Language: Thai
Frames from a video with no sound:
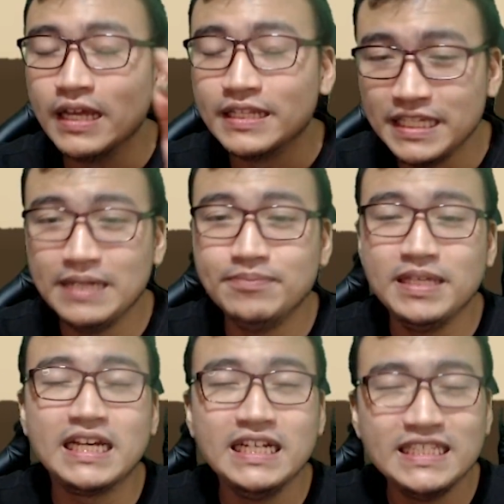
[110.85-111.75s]
ทีมที่
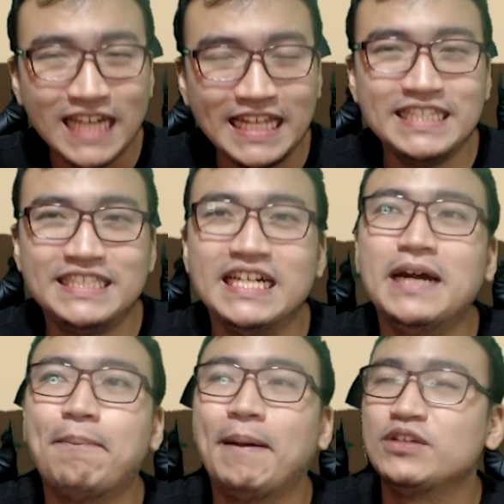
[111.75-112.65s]
ขึ้นชาเลนเจอร์
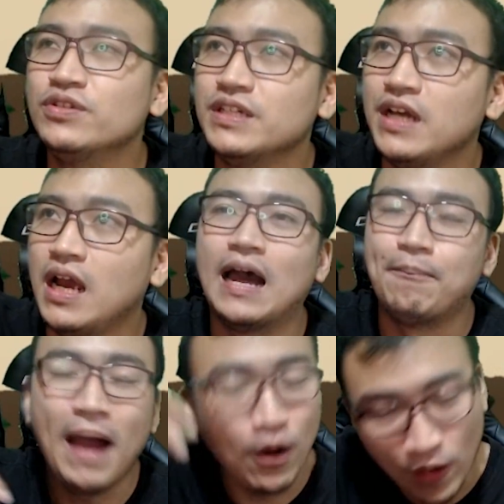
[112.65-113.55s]
ไปจนถึง
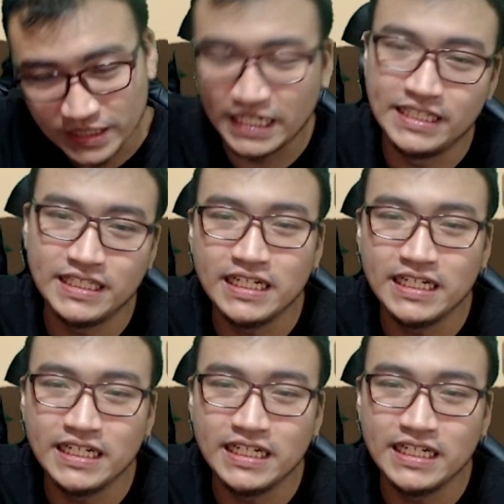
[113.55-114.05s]
มากกว่าชาเลนเจอร์